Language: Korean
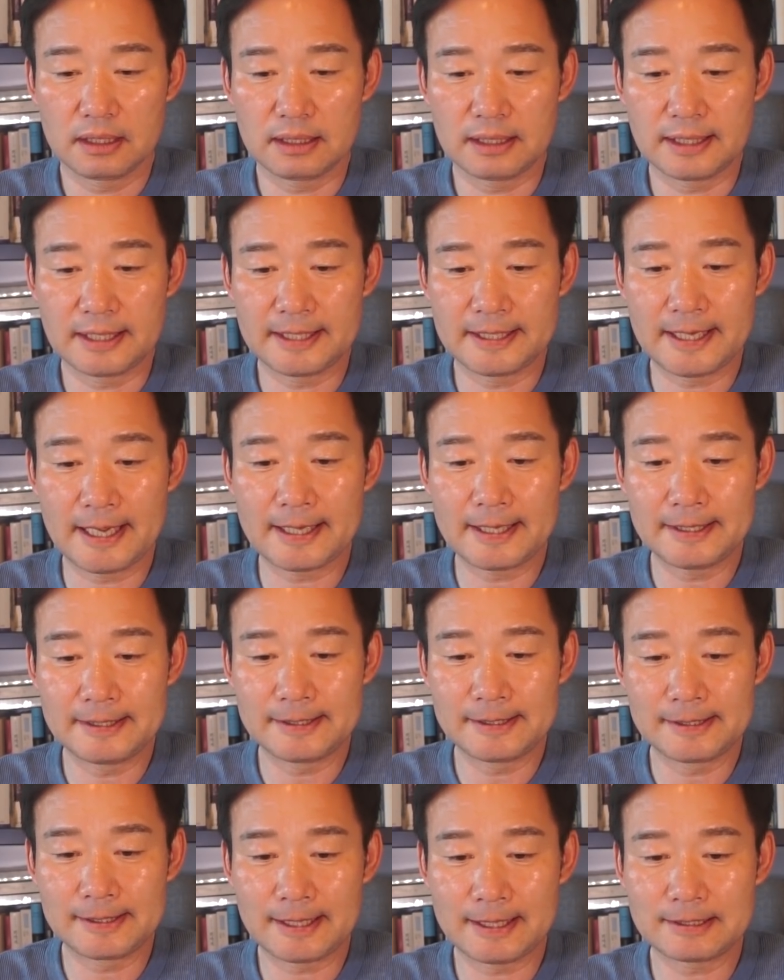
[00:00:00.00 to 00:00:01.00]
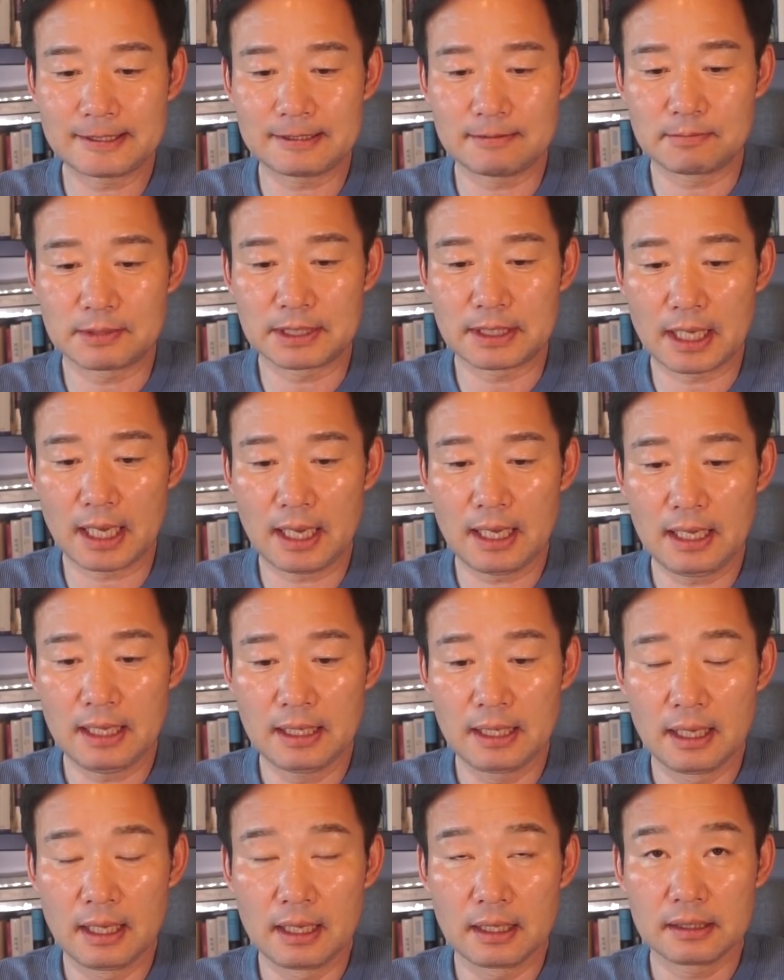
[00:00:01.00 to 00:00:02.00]
얘기를 했습니다.
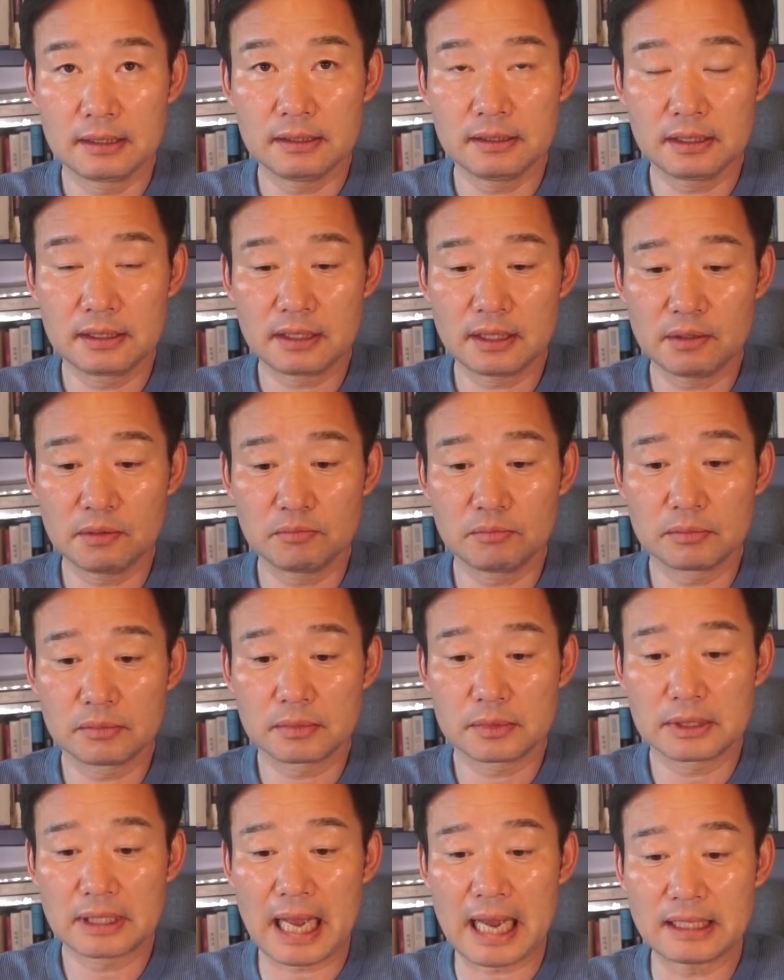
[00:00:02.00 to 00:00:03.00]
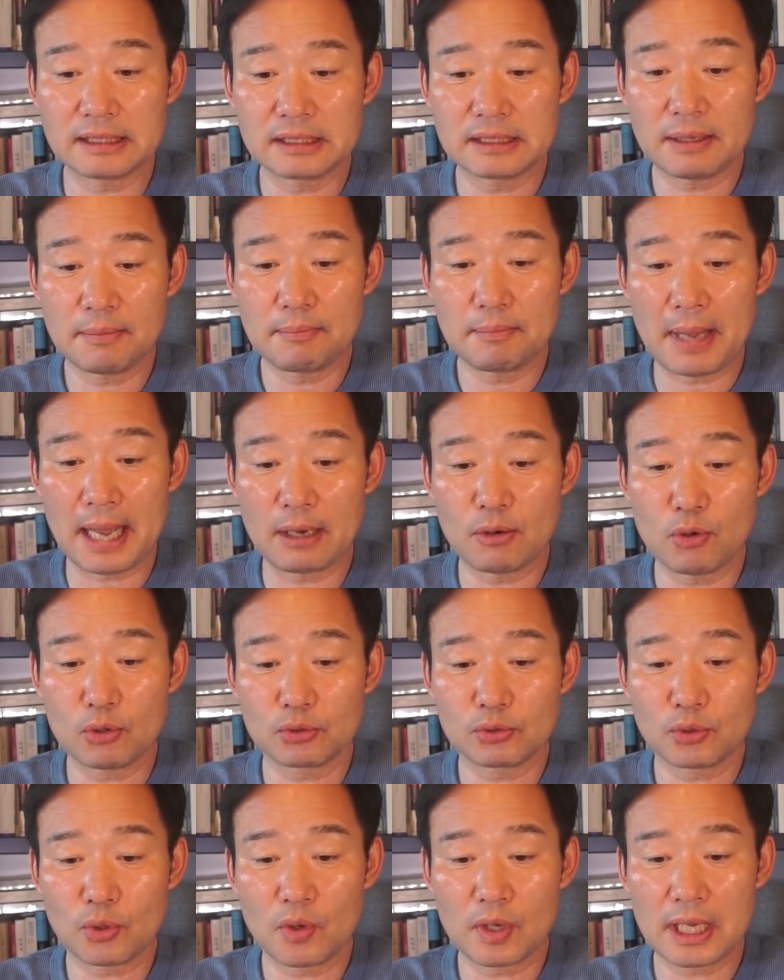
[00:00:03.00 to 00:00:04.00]
그 지금 양산
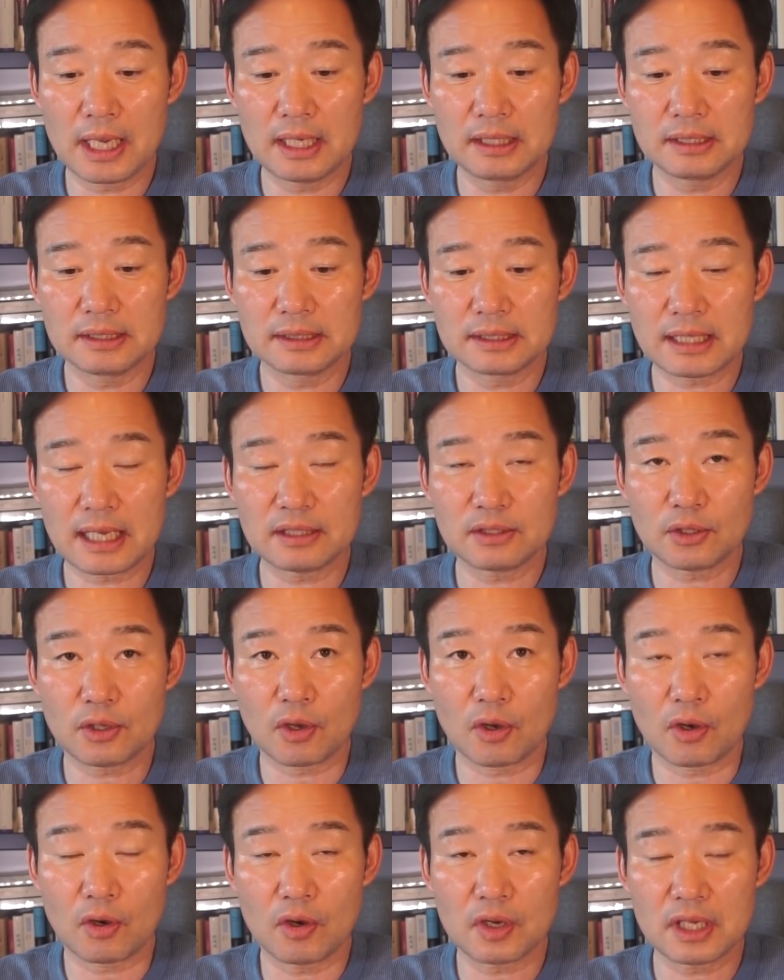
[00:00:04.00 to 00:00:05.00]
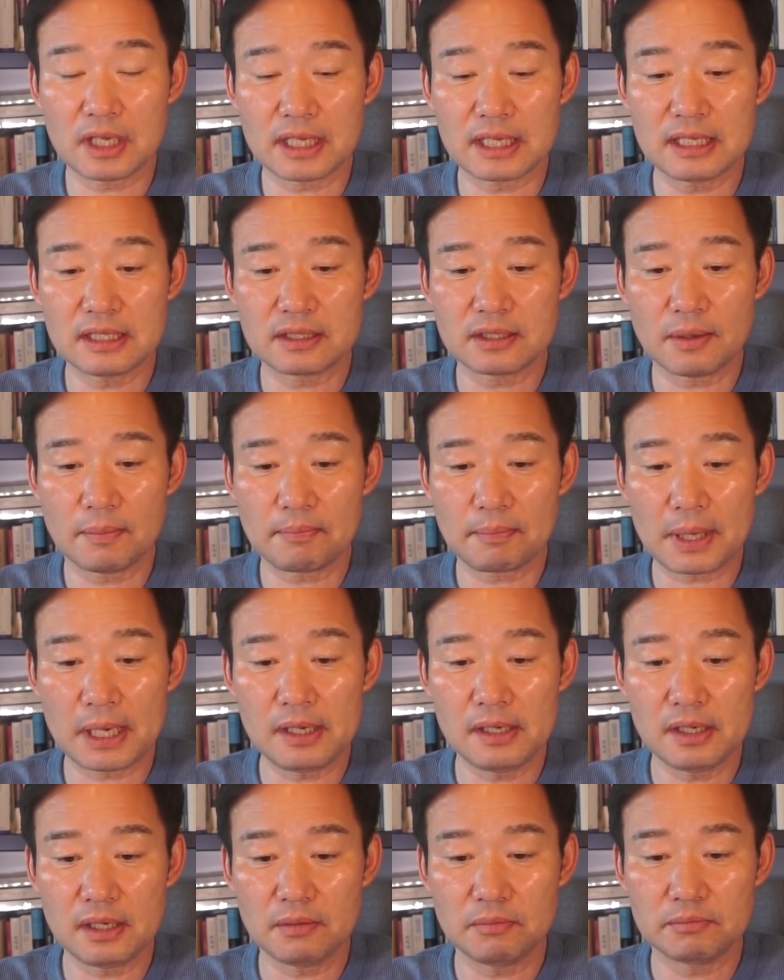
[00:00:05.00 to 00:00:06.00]
매곡동에 있는 사저 거기
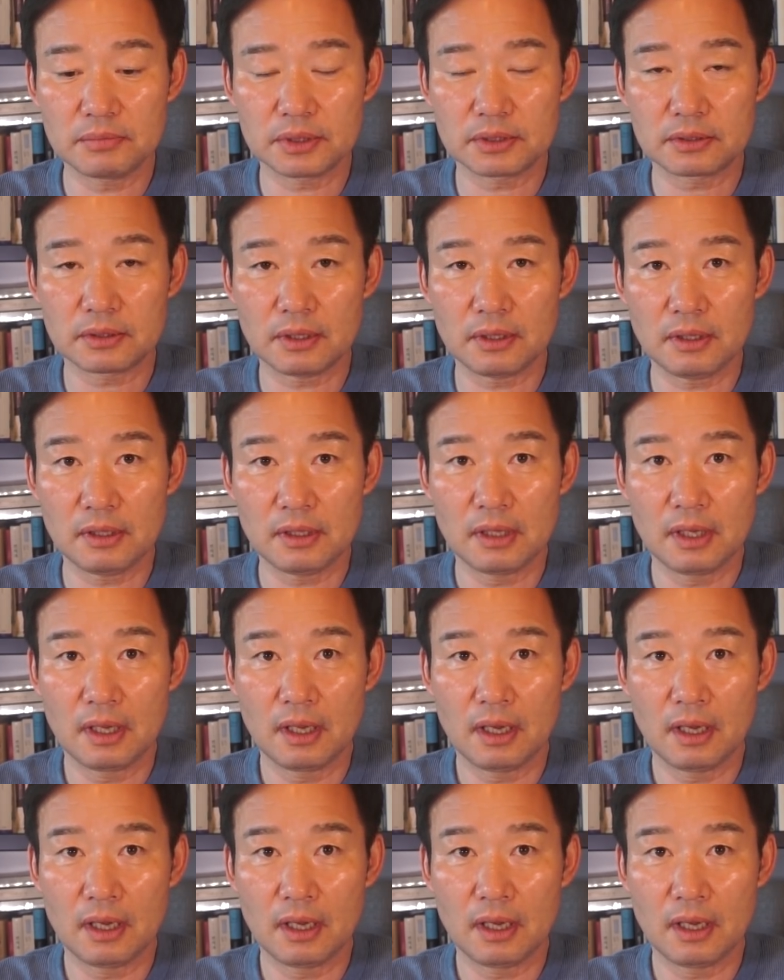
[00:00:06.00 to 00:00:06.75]
2008년부터